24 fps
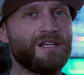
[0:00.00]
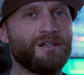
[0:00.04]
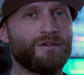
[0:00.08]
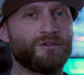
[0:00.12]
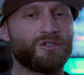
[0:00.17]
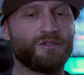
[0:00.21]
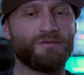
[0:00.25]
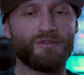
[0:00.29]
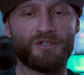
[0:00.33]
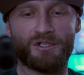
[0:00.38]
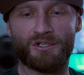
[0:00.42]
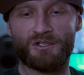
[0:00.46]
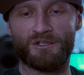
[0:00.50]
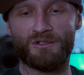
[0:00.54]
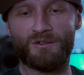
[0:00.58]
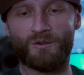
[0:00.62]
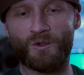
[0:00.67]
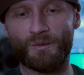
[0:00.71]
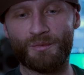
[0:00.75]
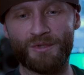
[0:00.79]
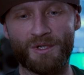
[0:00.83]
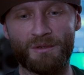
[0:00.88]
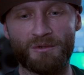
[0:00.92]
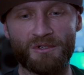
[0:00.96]
Oczywiście, że nie
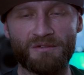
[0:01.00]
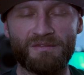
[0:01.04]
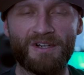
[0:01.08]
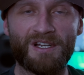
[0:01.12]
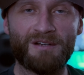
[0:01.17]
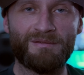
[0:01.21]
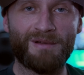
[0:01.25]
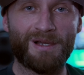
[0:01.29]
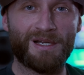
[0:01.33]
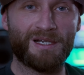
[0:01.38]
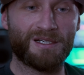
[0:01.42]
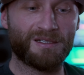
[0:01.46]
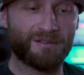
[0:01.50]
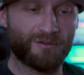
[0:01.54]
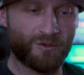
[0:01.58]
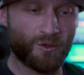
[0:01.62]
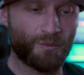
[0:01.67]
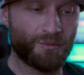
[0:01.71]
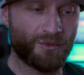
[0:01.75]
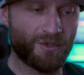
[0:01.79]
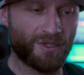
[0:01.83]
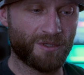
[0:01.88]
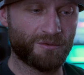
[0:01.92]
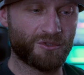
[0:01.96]
kupiłem Riverwa,
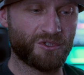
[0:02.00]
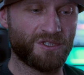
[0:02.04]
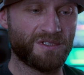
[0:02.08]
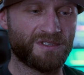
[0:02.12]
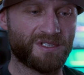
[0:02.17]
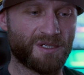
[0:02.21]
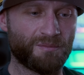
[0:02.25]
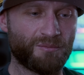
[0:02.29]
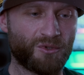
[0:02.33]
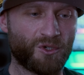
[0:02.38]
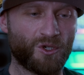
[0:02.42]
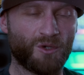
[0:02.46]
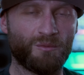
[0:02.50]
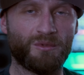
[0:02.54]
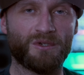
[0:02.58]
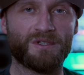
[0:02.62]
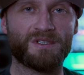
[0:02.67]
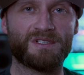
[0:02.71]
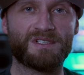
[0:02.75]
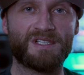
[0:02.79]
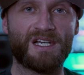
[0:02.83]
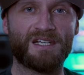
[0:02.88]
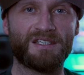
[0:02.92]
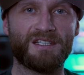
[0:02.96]
kupiłem sztycę Pro, bo
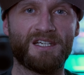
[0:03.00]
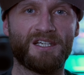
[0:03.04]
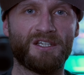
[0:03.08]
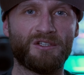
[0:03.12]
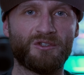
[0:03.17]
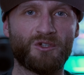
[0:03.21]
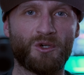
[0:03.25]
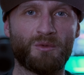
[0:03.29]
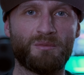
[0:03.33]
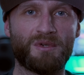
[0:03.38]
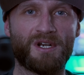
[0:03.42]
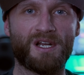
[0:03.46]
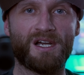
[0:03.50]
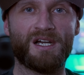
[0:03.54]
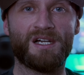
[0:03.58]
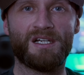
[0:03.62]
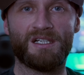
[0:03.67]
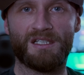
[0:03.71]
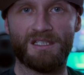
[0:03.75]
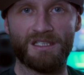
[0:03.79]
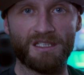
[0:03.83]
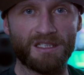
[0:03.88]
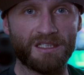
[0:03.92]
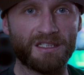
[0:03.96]
jest tania i dobra
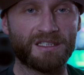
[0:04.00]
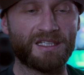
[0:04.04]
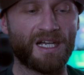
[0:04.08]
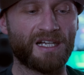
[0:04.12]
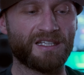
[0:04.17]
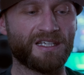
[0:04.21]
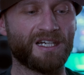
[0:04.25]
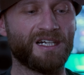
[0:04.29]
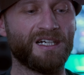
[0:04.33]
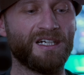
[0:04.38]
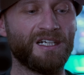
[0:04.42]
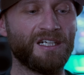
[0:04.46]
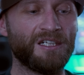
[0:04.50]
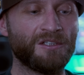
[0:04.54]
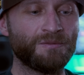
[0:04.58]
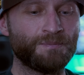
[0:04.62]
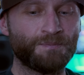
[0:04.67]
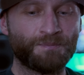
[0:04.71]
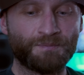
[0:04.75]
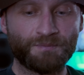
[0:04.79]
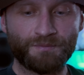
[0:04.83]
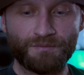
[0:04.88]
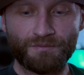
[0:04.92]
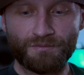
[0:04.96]
i tania.
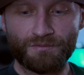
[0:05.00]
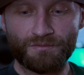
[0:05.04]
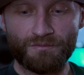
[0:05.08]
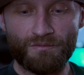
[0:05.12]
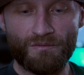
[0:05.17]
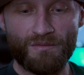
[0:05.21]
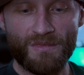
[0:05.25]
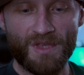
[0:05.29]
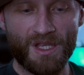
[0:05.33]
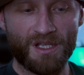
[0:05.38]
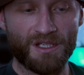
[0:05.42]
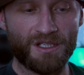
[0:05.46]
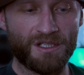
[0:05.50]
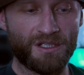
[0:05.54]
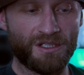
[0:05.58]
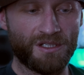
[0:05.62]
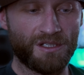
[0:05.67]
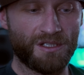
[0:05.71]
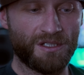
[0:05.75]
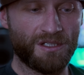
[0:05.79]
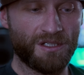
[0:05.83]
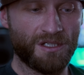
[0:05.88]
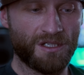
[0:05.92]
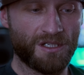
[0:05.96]

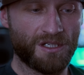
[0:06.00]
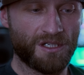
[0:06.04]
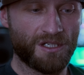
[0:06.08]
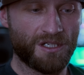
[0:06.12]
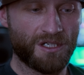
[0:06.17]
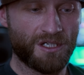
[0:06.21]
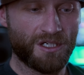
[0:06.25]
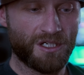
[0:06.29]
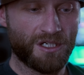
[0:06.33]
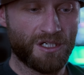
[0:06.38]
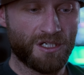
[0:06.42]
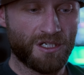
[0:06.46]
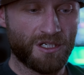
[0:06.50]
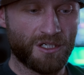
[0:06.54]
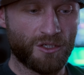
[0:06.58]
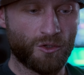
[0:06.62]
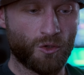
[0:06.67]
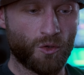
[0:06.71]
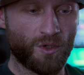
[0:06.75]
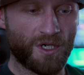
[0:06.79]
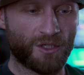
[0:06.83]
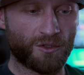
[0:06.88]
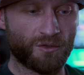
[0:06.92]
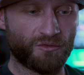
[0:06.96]
I, i
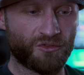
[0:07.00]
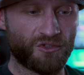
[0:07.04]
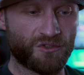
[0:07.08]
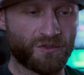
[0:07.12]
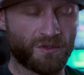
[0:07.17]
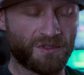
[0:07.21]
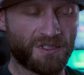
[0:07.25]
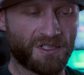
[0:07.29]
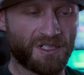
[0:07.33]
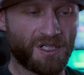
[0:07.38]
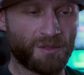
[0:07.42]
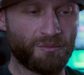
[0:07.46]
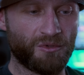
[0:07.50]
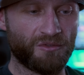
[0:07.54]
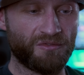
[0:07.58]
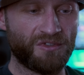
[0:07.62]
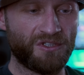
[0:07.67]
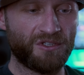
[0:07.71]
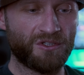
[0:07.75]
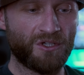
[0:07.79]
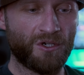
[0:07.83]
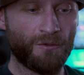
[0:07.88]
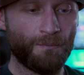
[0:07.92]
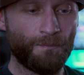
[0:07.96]
hula to wszystko tak jak
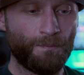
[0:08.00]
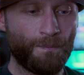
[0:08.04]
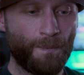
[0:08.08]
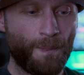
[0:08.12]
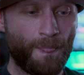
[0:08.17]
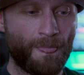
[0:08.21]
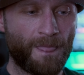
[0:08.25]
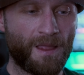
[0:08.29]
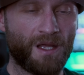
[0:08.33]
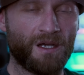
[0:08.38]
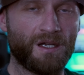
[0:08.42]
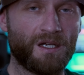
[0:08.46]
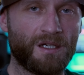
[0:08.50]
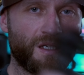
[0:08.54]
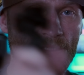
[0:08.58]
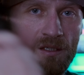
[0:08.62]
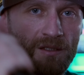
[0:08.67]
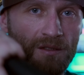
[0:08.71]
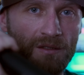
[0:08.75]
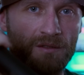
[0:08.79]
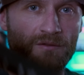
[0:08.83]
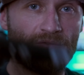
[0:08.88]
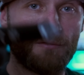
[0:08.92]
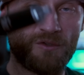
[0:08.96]
powinno.
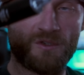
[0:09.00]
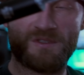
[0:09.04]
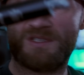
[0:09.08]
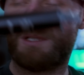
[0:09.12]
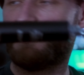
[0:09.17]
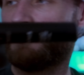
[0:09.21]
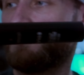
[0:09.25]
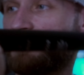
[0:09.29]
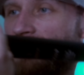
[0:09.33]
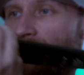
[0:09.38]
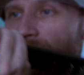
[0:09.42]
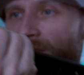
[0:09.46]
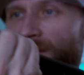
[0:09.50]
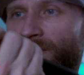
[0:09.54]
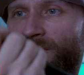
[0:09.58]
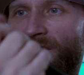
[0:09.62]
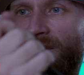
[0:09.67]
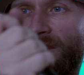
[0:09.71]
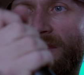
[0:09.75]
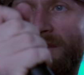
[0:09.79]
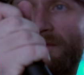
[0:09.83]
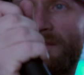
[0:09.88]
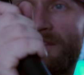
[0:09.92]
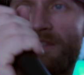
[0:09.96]
E, Foxa mam zamiar
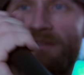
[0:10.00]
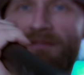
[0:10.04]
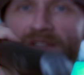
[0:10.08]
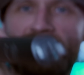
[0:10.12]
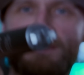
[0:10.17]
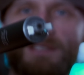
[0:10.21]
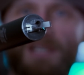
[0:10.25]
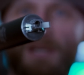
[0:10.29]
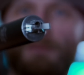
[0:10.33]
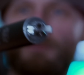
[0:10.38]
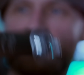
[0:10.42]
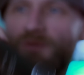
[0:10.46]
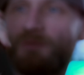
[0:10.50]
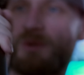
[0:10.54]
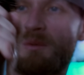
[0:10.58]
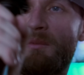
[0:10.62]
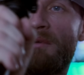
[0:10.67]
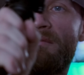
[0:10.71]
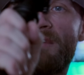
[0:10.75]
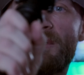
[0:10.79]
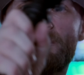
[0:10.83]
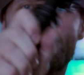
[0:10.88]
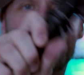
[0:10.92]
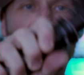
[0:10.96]
przeserwisować sam,
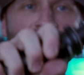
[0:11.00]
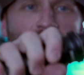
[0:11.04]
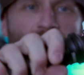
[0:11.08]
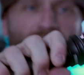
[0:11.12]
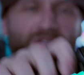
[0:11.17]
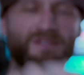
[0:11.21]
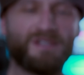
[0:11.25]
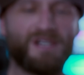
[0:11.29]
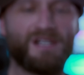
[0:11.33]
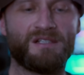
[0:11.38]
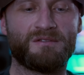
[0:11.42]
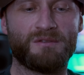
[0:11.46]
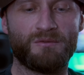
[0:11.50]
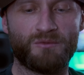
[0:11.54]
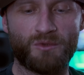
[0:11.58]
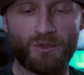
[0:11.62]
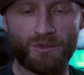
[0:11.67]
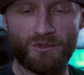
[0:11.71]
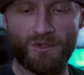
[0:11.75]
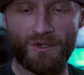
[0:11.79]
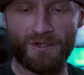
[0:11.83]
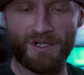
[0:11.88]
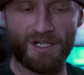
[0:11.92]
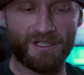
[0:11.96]
spróbować przynajmniej. Znalazłem
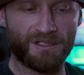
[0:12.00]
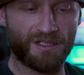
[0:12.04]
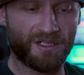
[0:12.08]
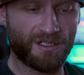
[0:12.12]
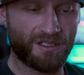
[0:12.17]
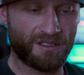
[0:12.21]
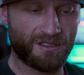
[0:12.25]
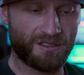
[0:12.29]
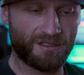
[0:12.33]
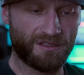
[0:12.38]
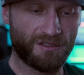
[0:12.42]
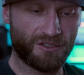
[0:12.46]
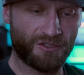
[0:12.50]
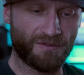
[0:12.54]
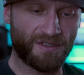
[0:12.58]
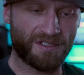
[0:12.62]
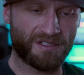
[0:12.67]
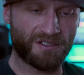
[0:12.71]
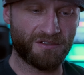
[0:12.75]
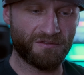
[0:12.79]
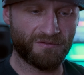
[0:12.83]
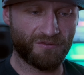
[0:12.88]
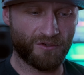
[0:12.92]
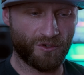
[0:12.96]
tutorial na
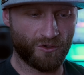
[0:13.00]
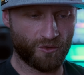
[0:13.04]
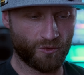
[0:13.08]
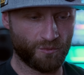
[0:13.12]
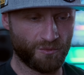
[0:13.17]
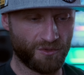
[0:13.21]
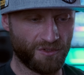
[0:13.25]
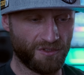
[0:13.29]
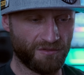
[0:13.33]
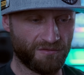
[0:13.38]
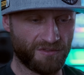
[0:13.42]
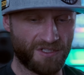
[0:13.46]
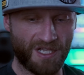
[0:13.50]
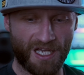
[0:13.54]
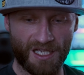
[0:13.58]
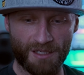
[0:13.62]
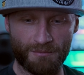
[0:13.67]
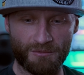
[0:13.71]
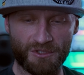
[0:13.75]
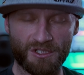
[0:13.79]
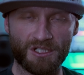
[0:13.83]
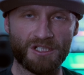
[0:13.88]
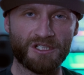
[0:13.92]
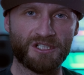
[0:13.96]
szwedzkim forum i wydaje
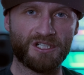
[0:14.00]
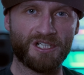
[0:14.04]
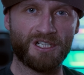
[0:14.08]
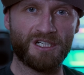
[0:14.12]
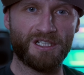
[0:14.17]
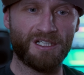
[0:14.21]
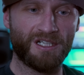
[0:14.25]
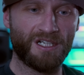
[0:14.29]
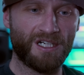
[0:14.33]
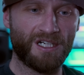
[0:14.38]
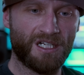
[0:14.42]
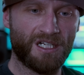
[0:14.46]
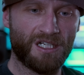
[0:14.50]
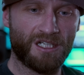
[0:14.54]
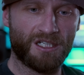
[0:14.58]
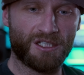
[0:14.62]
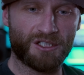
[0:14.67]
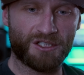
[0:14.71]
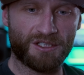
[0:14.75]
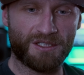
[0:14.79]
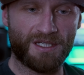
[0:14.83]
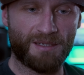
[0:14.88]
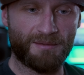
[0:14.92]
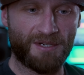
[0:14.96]
mi się, że,
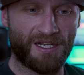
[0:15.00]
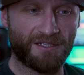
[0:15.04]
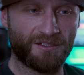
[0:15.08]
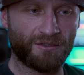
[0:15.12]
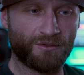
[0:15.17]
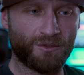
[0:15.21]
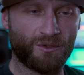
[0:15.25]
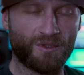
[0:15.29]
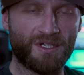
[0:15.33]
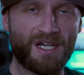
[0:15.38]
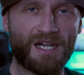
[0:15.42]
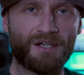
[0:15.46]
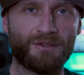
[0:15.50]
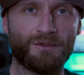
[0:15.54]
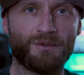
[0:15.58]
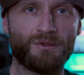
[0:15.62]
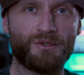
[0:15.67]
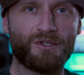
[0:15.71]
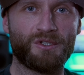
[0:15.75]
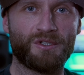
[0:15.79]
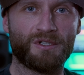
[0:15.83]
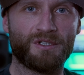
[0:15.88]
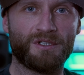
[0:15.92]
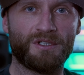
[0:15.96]
że dam radę to
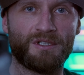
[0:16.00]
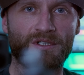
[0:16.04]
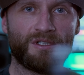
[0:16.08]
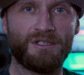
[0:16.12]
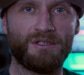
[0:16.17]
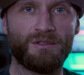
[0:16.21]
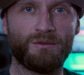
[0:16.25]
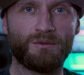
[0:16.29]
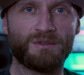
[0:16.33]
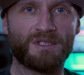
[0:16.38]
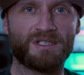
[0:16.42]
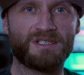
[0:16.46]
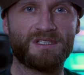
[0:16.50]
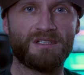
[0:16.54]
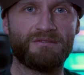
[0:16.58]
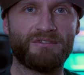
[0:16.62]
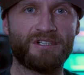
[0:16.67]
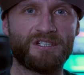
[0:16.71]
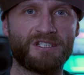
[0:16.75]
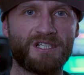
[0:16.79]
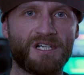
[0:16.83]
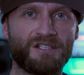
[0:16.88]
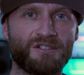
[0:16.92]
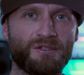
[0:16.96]
ogarnąć e, u nas na
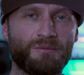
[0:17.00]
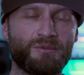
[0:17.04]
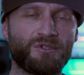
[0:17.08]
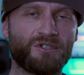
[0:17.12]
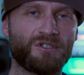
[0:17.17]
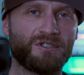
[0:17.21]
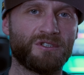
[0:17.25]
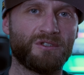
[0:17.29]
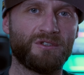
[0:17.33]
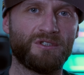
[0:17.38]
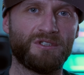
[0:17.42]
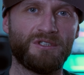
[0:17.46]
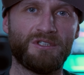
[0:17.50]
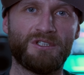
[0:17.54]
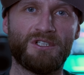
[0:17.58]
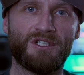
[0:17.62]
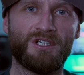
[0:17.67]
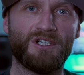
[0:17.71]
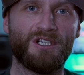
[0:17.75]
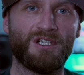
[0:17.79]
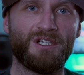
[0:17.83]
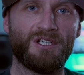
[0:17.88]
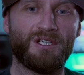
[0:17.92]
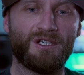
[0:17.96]
warsztacie przy,
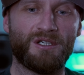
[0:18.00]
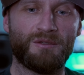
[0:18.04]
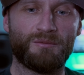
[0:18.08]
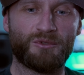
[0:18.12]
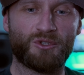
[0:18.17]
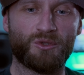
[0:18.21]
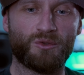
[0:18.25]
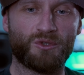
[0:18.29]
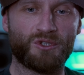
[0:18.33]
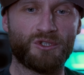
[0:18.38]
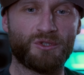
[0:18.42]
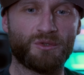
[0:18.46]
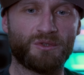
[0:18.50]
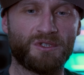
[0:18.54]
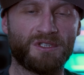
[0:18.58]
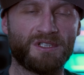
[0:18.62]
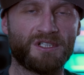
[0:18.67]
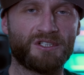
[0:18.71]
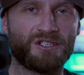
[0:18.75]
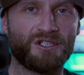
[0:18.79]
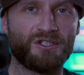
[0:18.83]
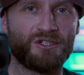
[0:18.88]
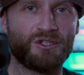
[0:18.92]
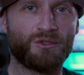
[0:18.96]
przy użyciu tych
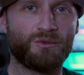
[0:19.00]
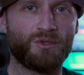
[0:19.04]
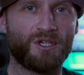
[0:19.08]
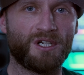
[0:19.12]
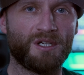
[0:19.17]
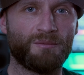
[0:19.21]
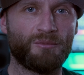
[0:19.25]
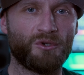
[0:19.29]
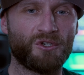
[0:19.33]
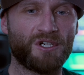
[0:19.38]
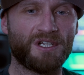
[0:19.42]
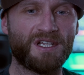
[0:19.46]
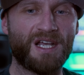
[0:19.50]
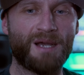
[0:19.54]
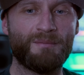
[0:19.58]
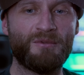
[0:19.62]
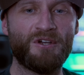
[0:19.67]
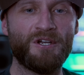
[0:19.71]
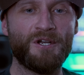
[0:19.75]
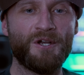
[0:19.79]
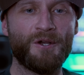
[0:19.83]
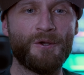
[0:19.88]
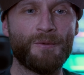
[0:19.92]
narzędzi, które posiadamy.